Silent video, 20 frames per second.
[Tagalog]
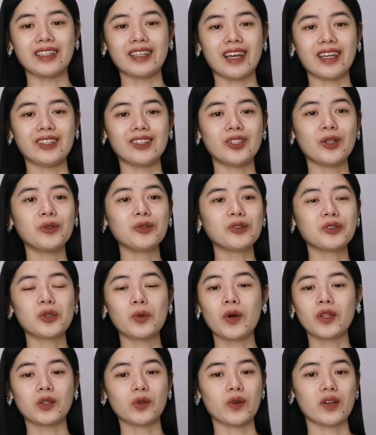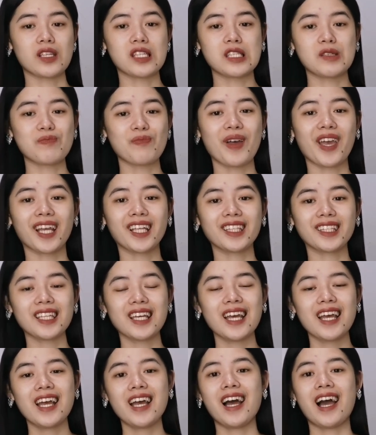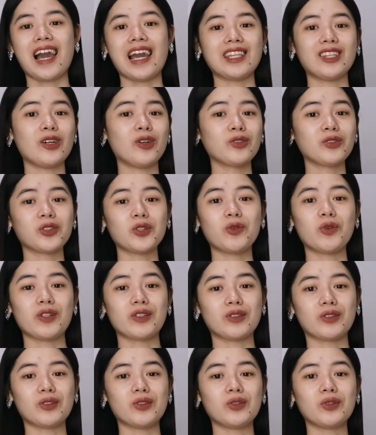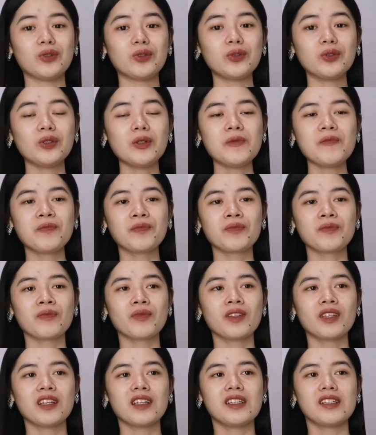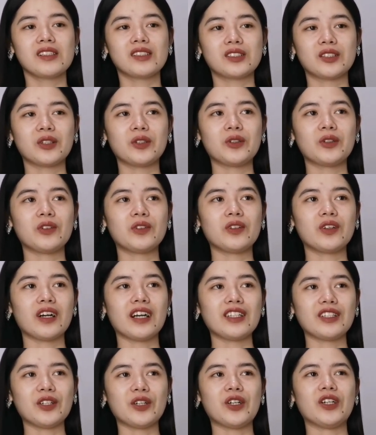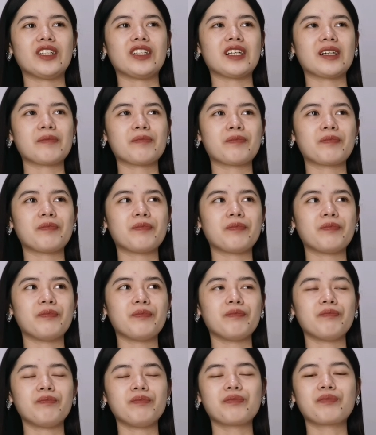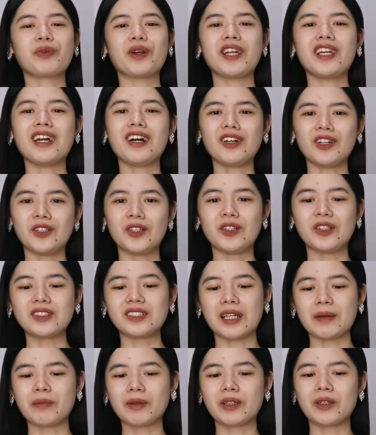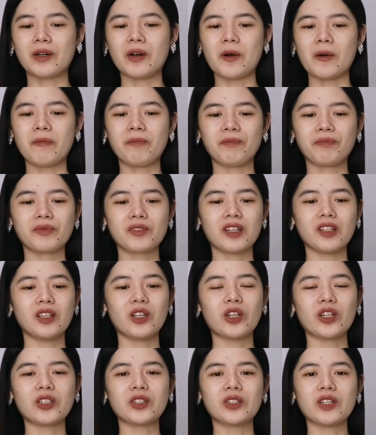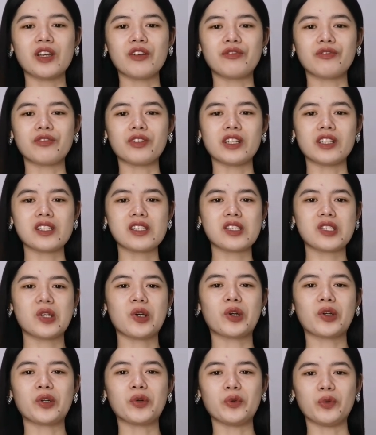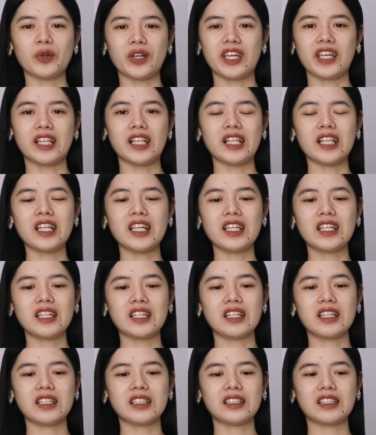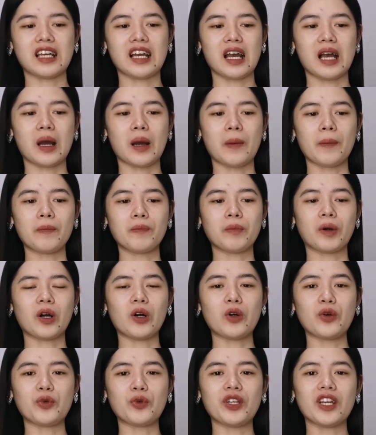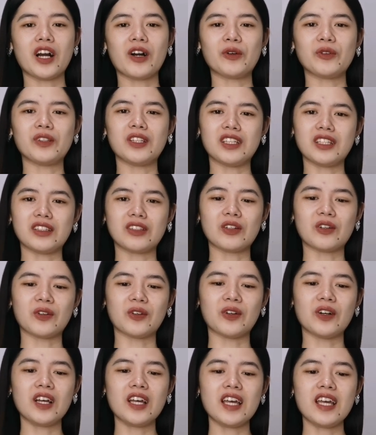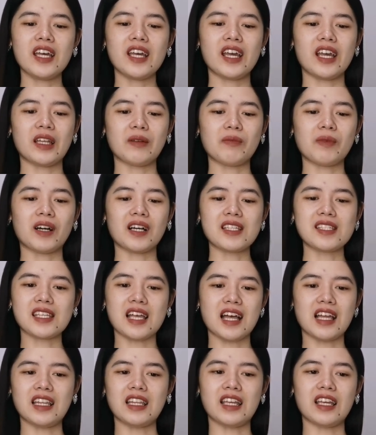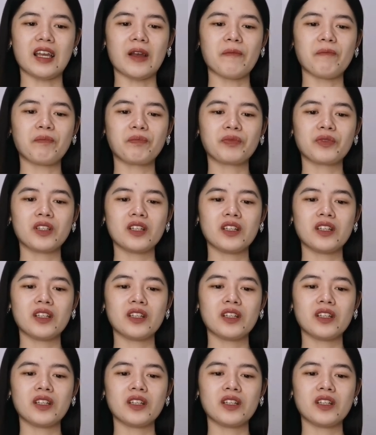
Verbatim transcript: and I don't know what to expect. I don't know what to do. So, ayun, nag-pray ako. Sabi ko, Lord, if it's your will na makauwi ako dito and makasali,